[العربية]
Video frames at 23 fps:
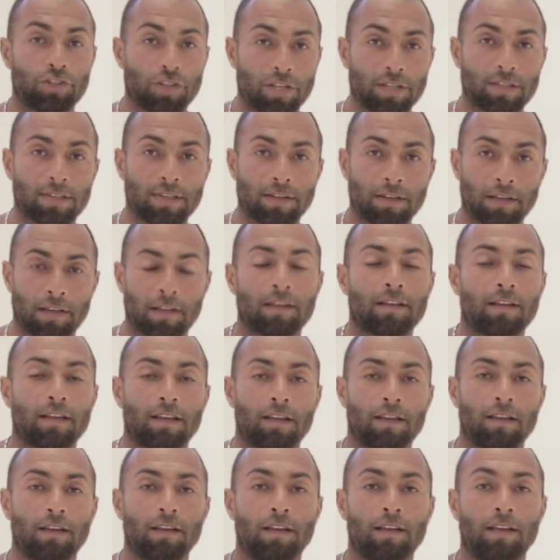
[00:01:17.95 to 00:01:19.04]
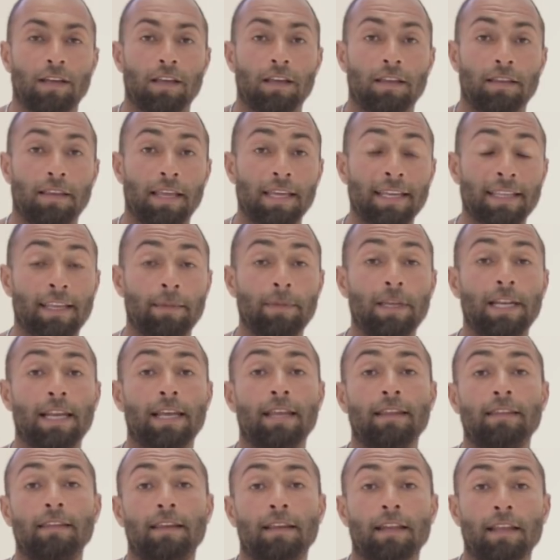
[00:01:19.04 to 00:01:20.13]
جينسنج ديت جميله
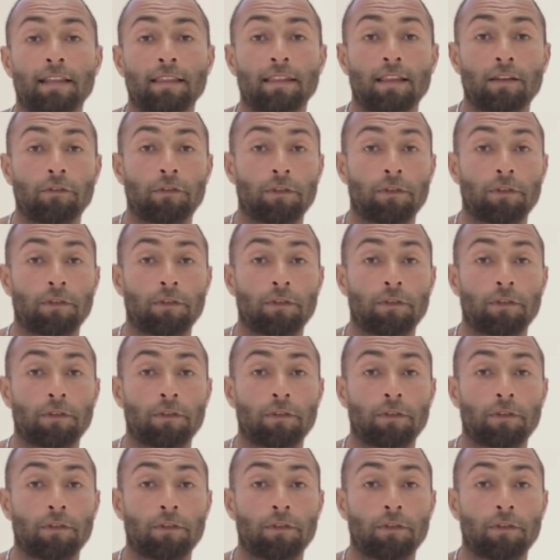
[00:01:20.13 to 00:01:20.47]
جدا جدا